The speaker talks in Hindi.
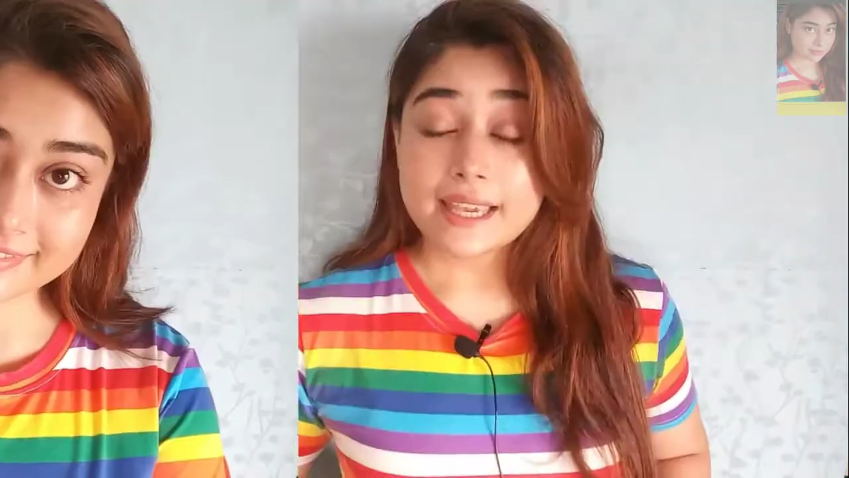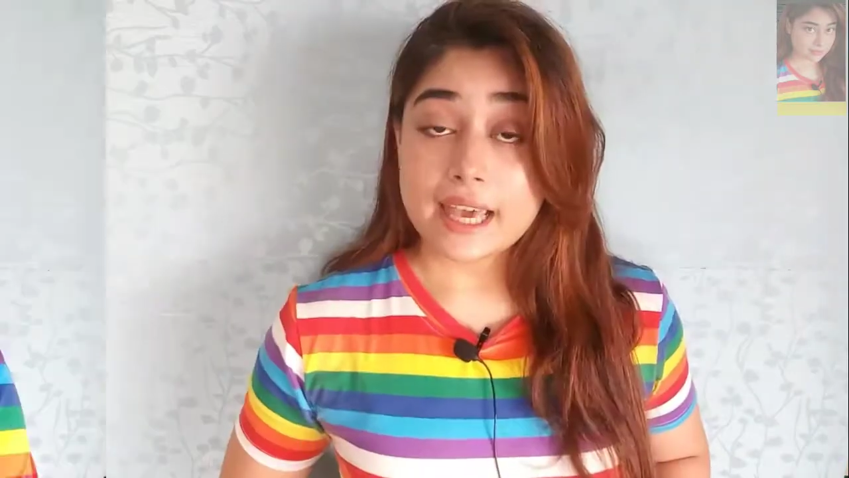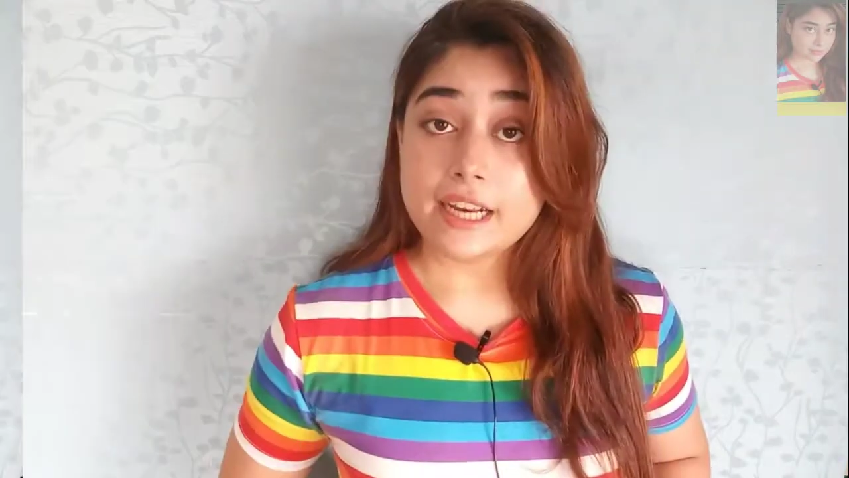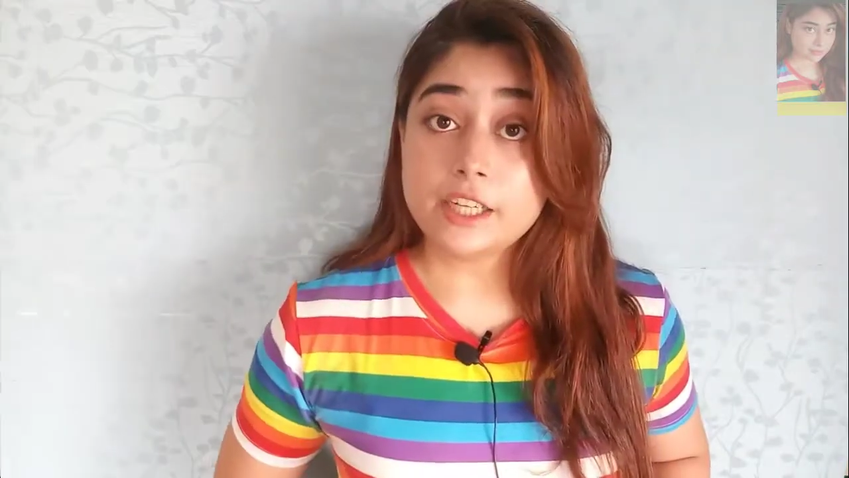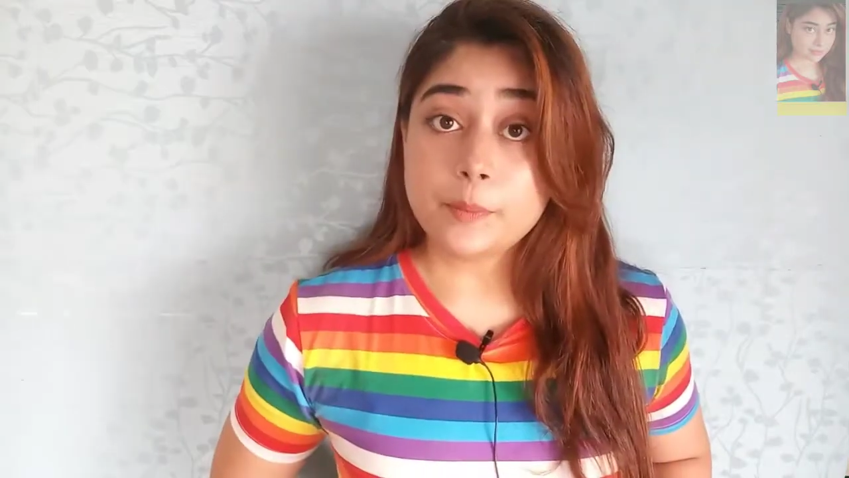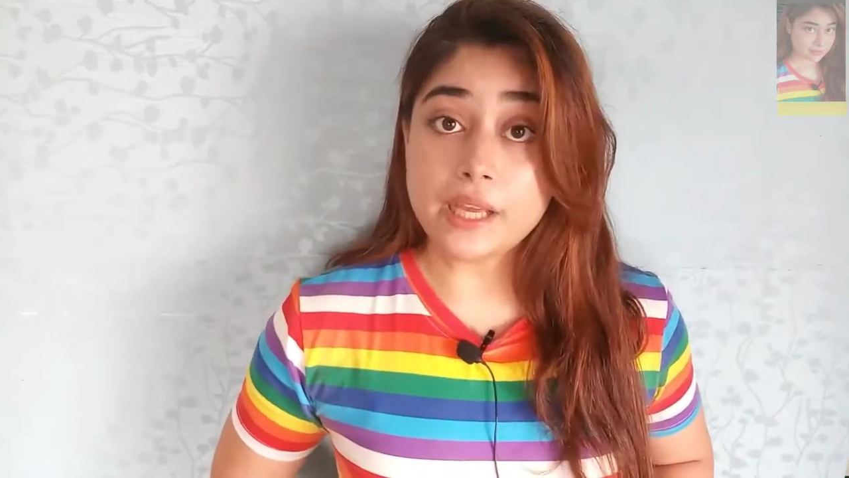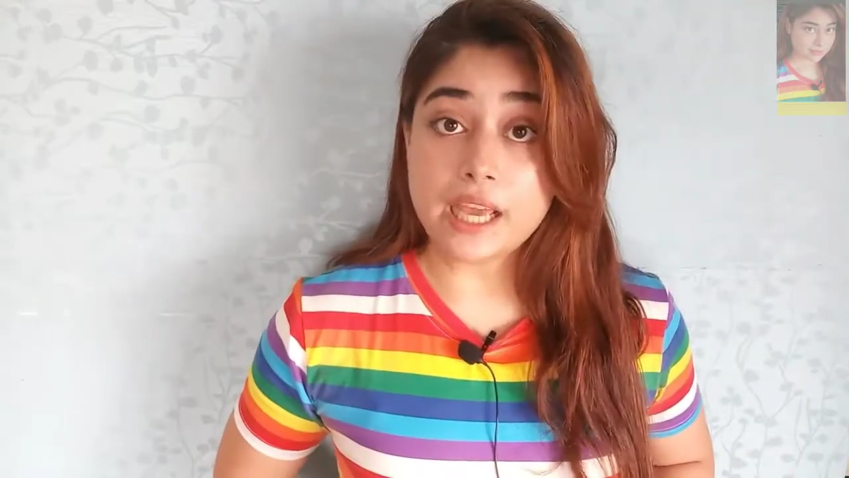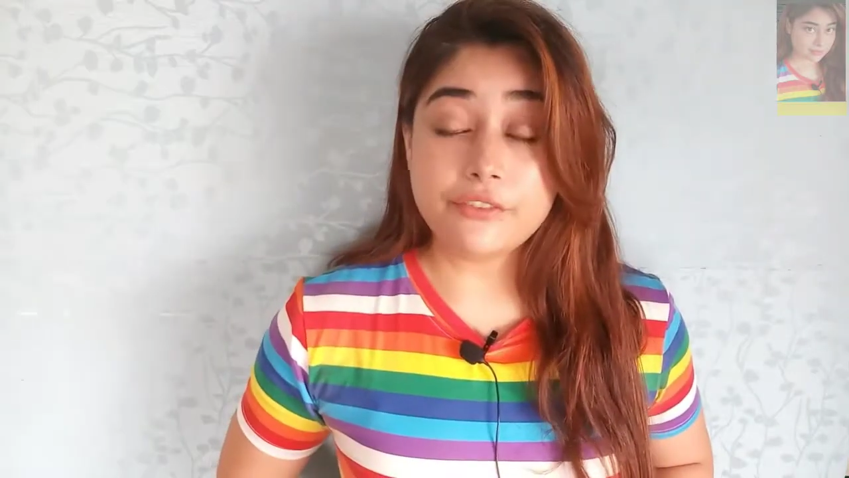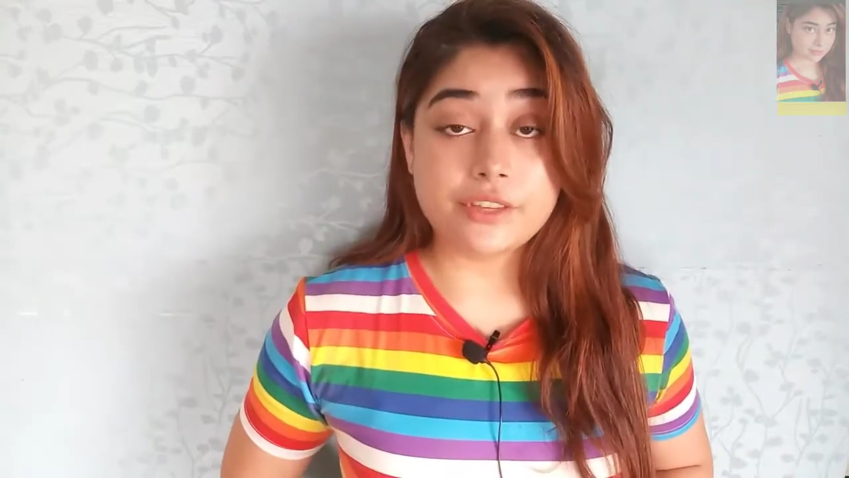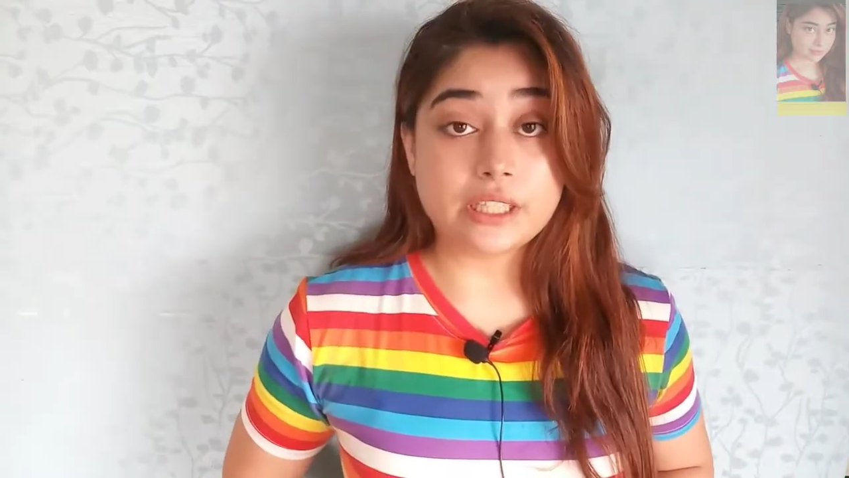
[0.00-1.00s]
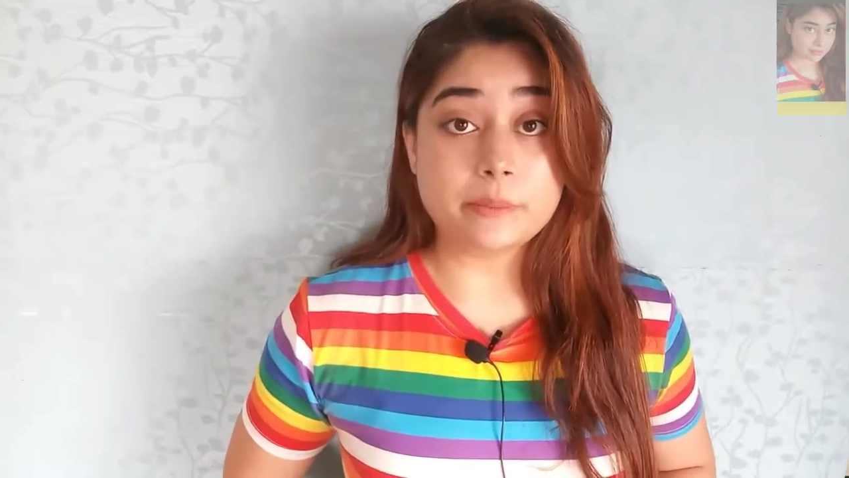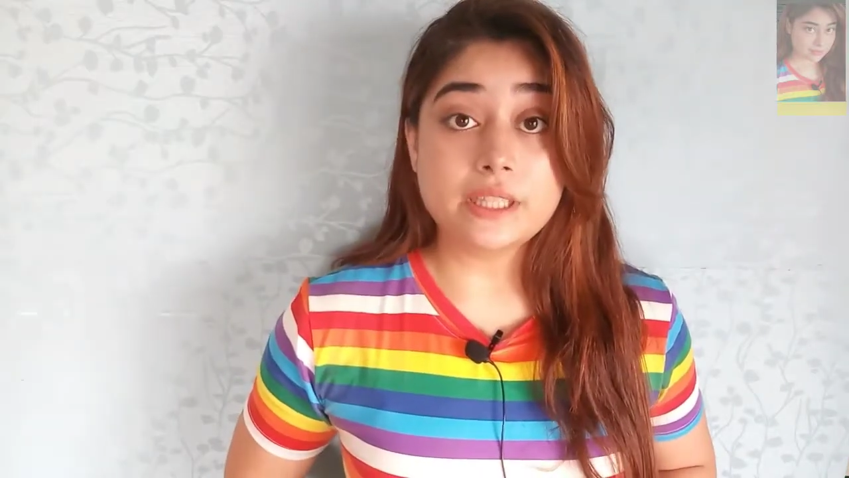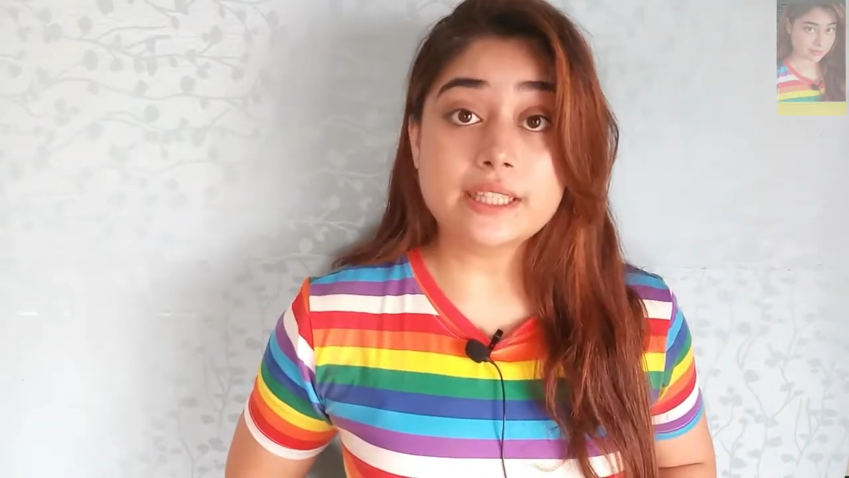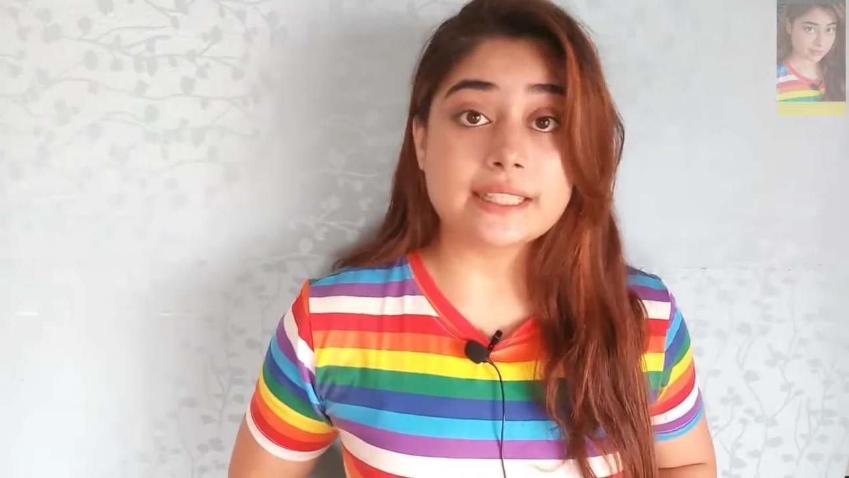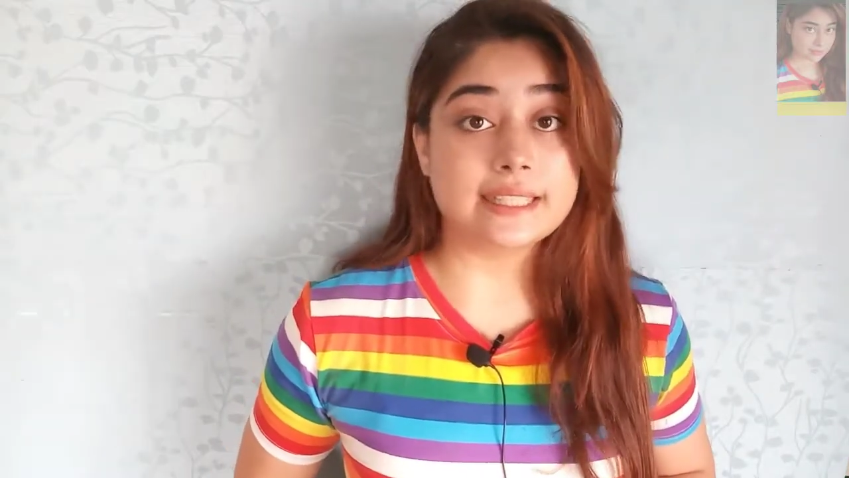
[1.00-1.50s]
Carrot में है
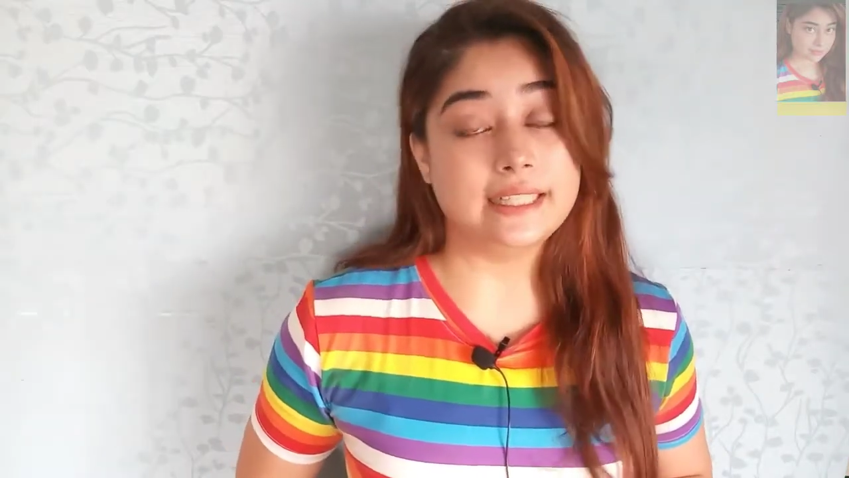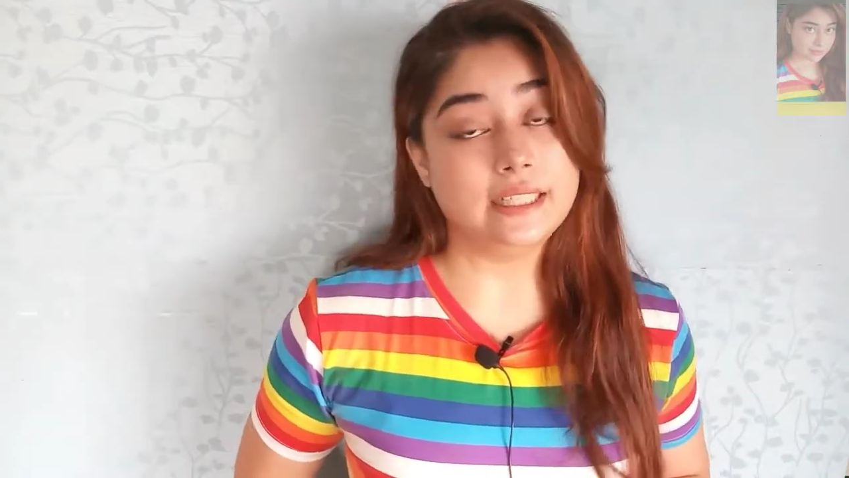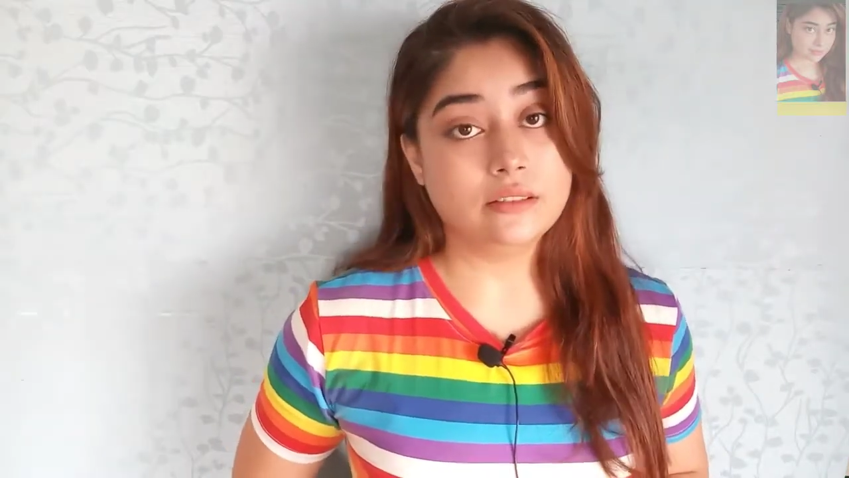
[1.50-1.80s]
विटामिन सी